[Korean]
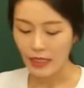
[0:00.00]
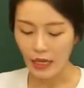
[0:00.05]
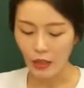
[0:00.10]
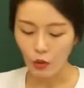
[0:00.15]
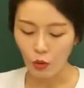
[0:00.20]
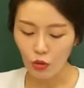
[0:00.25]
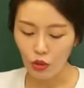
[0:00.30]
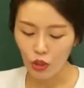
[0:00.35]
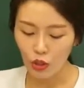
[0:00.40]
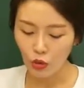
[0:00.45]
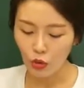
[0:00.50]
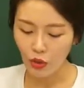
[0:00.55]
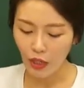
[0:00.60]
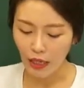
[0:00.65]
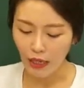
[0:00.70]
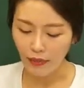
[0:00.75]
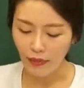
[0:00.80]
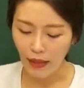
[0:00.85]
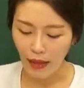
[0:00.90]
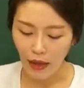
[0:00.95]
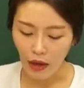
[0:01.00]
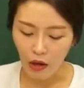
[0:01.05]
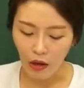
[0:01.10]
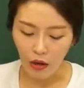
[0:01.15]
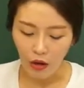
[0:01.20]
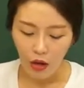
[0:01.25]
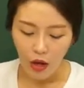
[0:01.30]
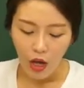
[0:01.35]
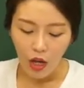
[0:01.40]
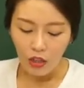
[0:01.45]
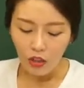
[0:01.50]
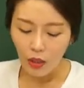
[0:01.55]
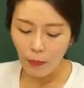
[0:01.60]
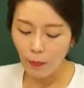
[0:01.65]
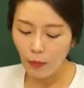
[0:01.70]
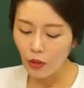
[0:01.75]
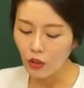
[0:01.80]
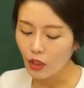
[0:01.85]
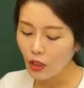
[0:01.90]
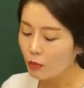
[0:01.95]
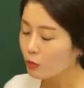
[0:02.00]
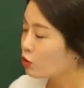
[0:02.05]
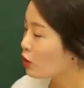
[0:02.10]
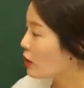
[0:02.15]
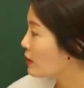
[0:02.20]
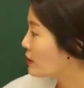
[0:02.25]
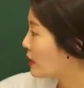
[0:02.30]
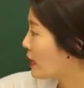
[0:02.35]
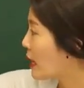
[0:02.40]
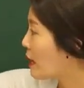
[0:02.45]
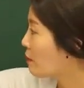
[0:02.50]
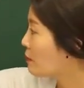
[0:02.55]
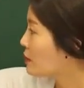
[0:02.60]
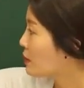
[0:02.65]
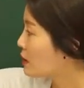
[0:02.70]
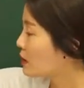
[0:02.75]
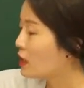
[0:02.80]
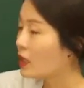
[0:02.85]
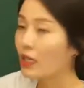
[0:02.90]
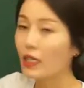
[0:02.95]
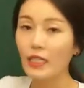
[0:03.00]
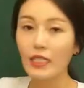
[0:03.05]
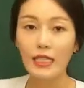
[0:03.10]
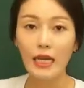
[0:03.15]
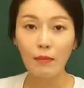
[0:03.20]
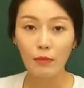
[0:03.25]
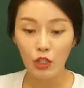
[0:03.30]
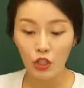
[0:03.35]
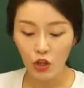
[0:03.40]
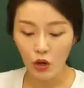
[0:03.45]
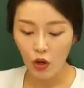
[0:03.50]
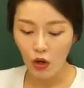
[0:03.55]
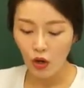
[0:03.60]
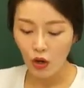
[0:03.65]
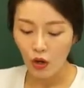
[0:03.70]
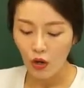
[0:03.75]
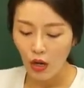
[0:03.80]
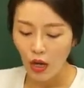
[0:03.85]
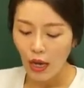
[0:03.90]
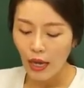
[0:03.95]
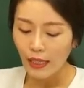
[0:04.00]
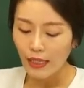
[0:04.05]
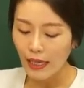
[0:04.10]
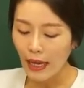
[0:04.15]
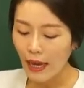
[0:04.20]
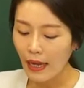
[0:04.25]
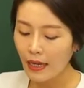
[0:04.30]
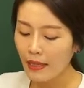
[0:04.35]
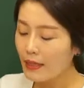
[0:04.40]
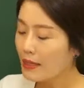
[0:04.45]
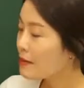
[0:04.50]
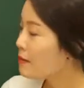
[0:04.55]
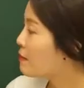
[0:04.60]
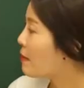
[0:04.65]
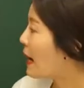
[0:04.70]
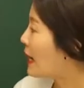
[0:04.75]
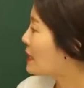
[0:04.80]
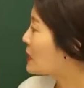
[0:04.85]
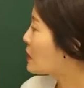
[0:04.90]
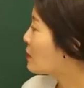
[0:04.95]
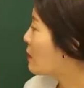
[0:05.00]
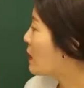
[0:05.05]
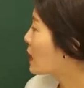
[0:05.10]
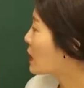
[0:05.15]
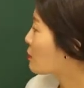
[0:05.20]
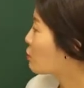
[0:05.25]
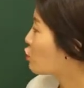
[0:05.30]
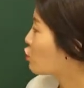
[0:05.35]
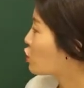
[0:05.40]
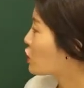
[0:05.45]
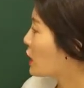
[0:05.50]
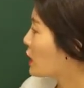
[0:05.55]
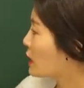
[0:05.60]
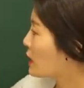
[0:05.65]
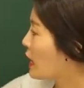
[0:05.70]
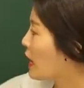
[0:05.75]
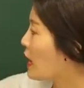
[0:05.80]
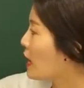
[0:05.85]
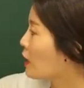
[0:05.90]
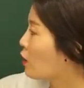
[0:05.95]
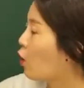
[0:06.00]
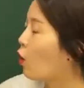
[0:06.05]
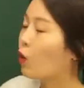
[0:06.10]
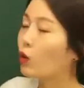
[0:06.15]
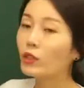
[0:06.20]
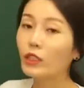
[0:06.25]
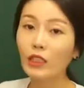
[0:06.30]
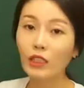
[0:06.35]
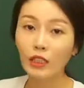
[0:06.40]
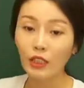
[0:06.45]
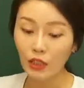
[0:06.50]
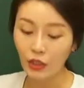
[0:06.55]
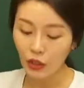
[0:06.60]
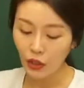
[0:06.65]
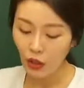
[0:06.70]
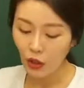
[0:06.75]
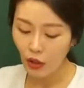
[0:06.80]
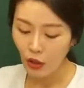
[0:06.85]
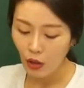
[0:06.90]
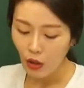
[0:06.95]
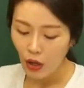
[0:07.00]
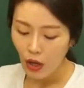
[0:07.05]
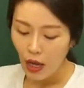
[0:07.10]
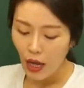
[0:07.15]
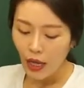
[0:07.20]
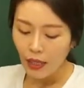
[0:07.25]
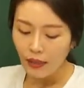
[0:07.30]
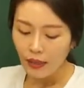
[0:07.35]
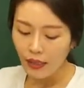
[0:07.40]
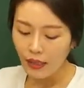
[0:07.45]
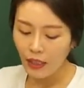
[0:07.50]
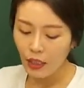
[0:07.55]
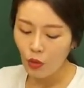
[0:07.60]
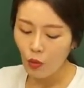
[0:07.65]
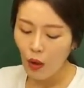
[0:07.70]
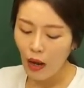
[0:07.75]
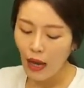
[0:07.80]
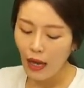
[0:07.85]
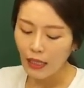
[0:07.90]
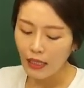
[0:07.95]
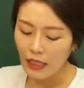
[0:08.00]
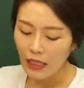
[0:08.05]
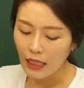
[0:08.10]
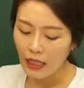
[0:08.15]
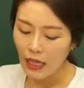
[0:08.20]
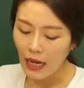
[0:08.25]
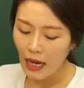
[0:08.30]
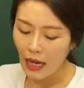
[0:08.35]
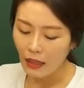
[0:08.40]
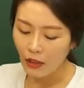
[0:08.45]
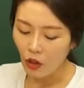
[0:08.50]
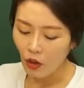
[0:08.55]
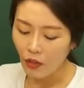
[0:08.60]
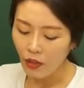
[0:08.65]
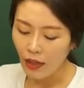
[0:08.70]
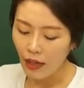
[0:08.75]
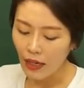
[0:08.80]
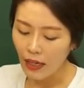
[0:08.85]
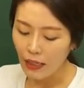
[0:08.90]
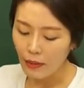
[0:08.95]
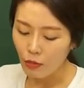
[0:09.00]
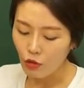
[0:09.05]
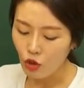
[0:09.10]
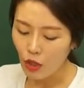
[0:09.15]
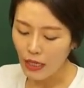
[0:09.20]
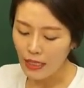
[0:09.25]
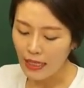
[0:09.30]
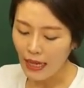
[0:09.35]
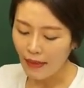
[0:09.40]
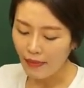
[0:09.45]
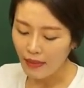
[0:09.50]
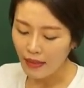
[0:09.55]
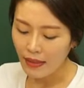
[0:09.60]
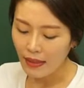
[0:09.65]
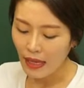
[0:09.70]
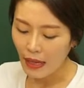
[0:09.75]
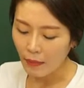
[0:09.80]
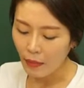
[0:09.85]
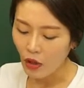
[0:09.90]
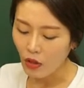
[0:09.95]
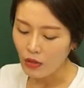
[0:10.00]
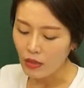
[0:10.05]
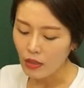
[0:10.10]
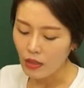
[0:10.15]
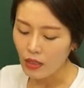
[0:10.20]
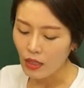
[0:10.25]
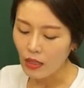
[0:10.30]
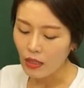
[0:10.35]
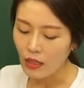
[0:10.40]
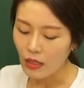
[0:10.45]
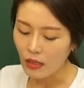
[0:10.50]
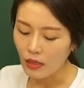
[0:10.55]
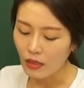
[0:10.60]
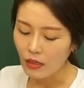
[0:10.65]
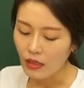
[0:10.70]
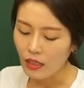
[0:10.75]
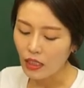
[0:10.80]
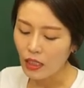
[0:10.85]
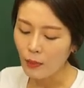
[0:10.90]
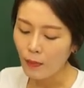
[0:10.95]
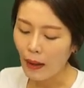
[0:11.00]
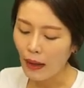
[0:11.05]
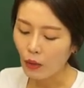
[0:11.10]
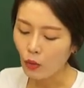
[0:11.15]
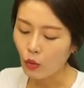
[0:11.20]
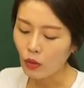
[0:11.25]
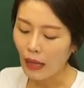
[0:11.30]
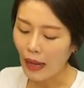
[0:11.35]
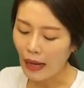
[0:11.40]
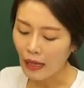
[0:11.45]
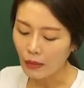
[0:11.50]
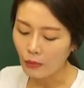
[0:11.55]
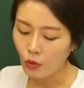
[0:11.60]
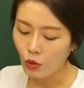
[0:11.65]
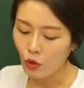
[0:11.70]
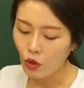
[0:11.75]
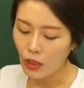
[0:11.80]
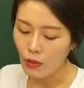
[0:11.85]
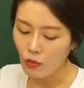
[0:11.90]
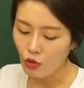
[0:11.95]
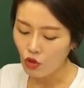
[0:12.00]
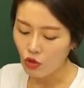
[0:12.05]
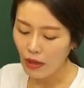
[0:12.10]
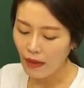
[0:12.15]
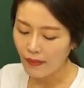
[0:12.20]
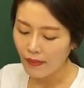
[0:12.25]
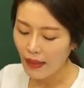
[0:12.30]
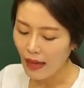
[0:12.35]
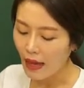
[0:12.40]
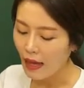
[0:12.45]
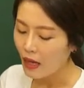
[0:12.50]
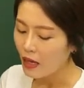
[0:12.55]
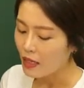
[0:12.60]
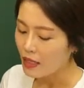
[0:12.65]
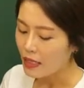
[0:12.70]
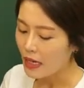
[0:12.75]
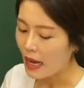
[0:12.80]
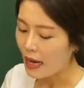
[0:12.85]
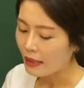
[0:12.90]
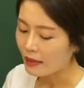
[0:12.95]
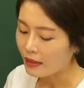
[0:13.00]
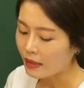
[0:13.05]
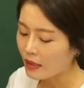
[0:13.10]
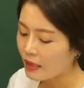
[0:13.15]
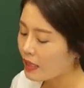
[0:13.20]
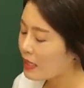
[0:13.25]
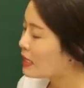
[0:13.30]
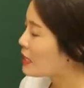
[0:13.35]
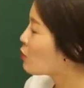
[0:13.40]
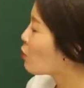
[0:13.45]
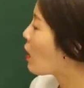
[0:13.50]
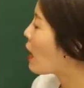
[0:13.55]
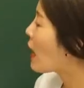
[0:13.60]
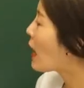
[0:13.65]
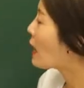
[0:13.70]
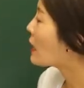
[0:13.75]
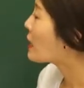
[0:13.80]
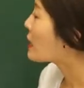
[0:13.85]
자, 이런 식으로 되겠네요. 첫 번째 입주한 사람 C, 참이죠. A는 마지막 입주자이다. 거짓이죠. D와 E가 연달아 입주하지 않는다면 C는 D 바로 다음으로 입주한다. 자, D와